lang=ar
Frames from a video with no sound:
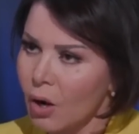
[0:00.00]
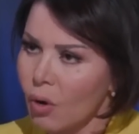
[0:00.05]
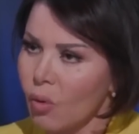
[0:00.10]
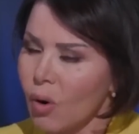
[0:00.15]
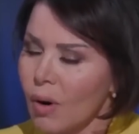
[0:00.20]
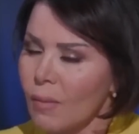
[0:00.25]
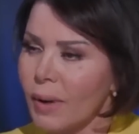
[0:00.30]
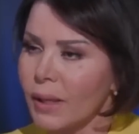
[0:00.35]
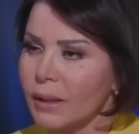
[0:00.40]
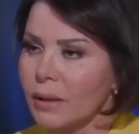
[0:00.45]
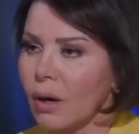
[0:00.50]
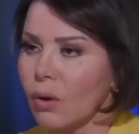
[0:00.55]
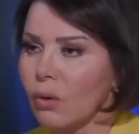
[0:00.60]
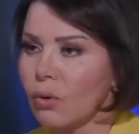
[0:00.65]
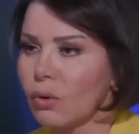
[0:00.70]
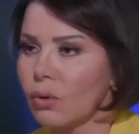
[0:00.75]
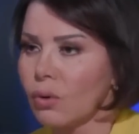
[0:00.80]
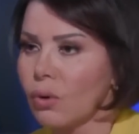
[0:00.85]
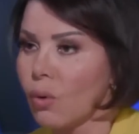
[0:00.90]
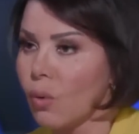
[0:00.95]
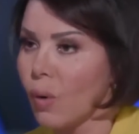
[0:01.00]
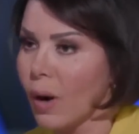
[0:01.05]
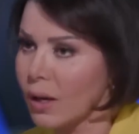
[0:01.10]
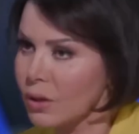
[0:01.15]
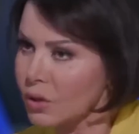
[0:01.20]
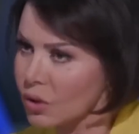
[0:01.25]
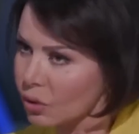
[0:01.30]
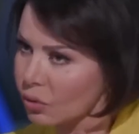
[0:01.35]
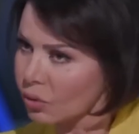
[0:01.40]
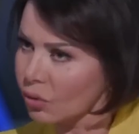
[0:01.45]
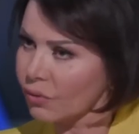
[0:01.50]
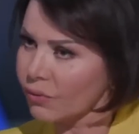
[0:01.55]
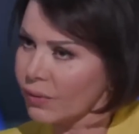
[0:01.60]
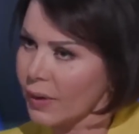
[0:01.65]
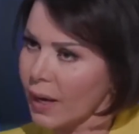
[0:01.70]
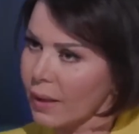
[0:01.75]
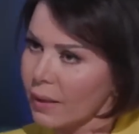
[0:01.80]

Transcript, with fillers: وما تقوله واشنطن في